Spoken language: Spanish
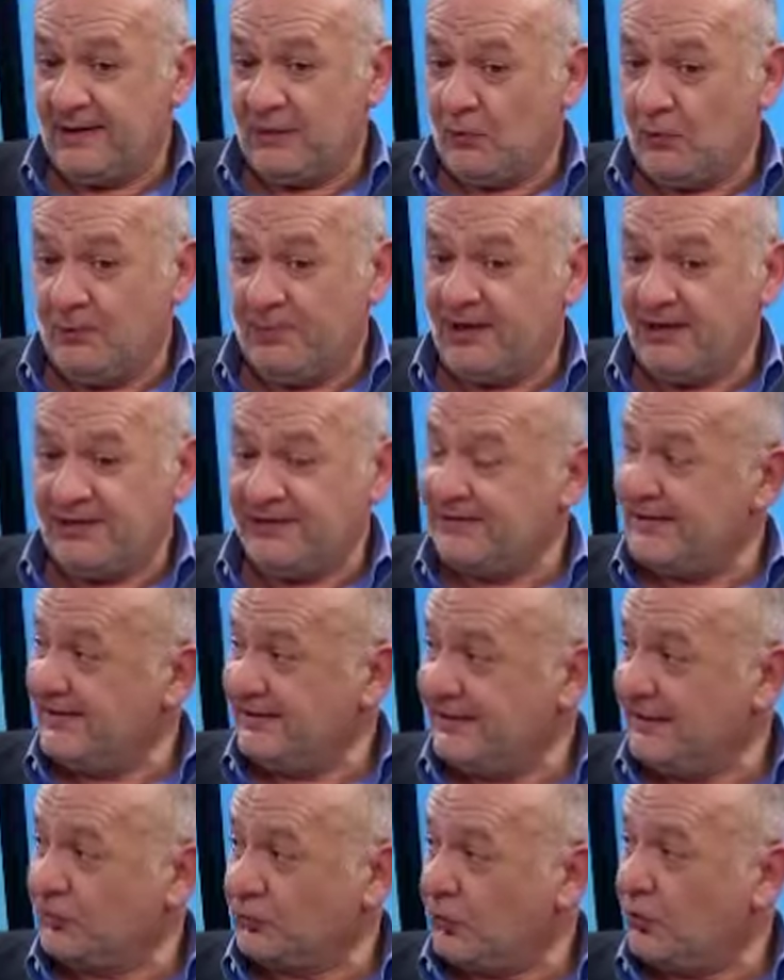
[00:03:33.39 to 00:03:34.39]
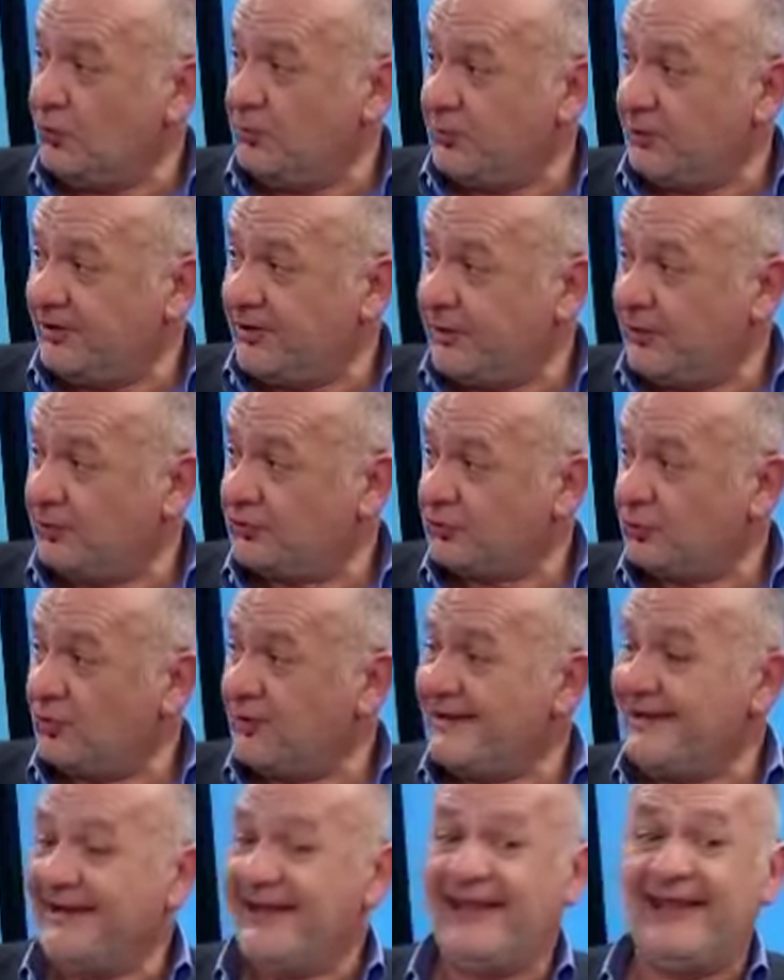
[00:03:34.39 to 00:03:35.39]
un presidente
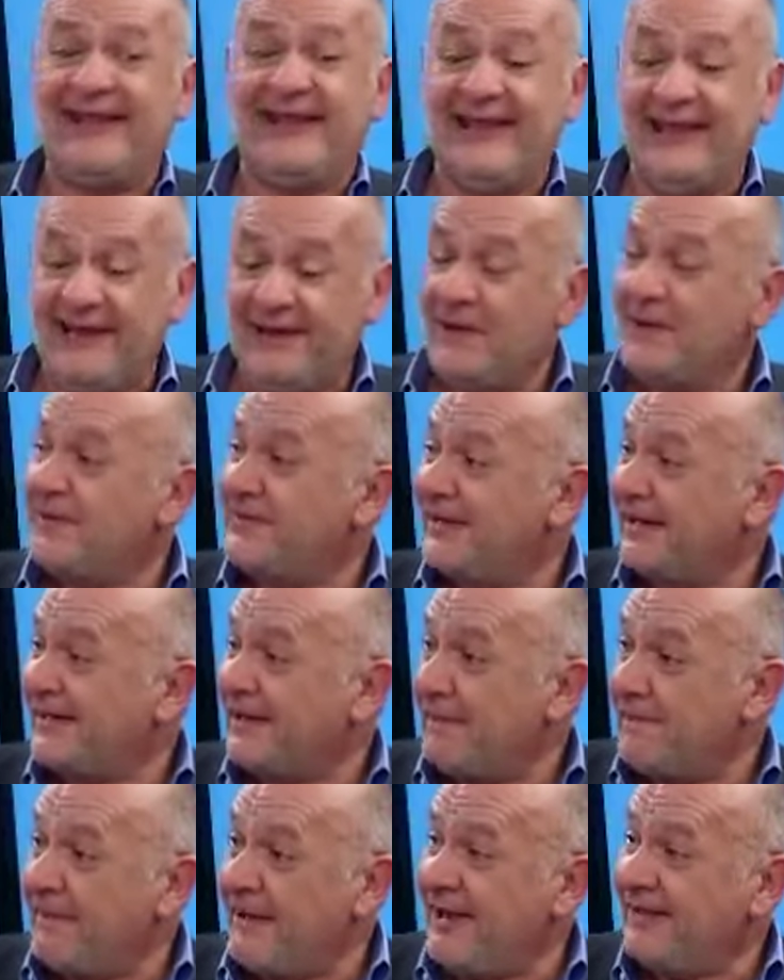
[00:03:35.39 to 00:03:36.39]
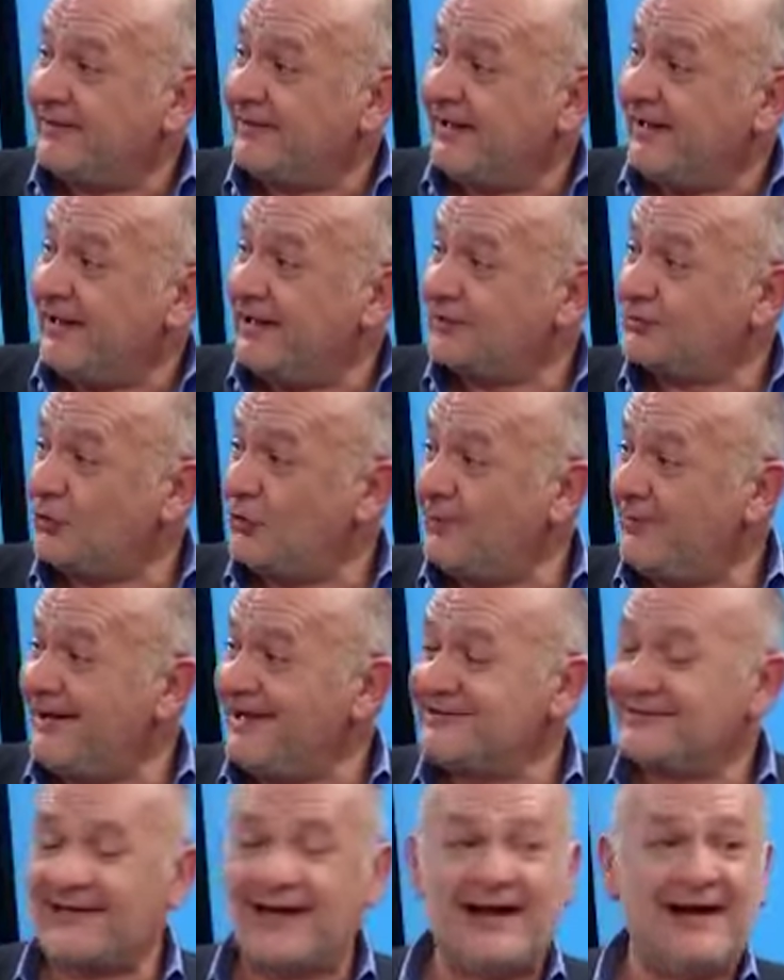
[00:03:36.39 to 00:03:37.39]
todopoderoso y de repente en la
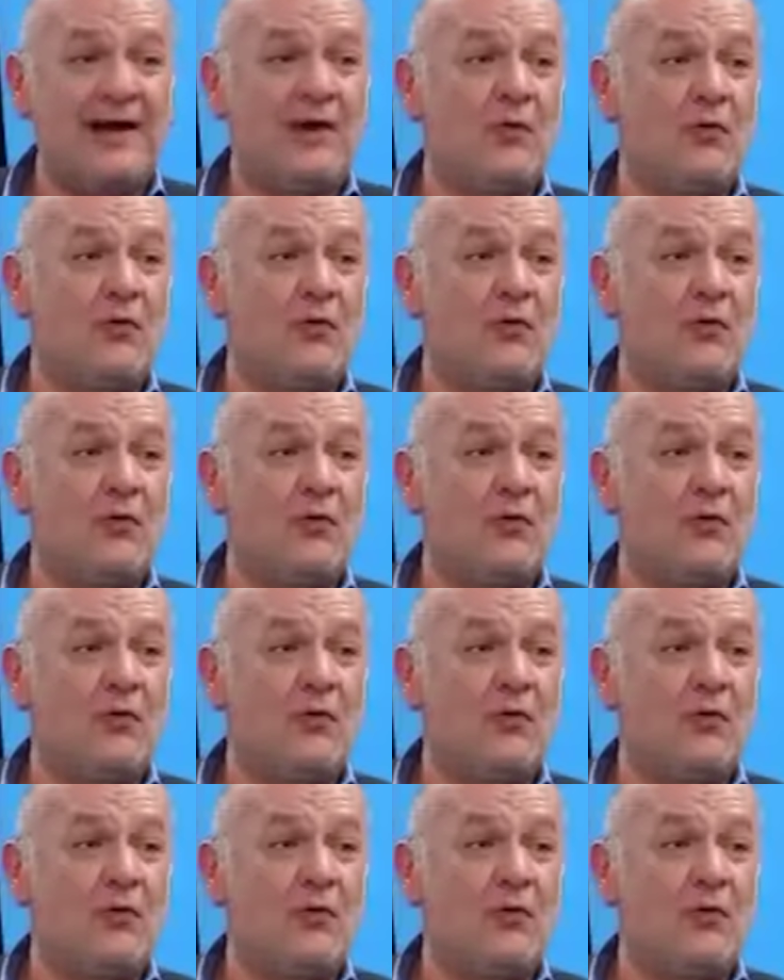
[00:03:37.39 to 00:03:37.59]
sombra sale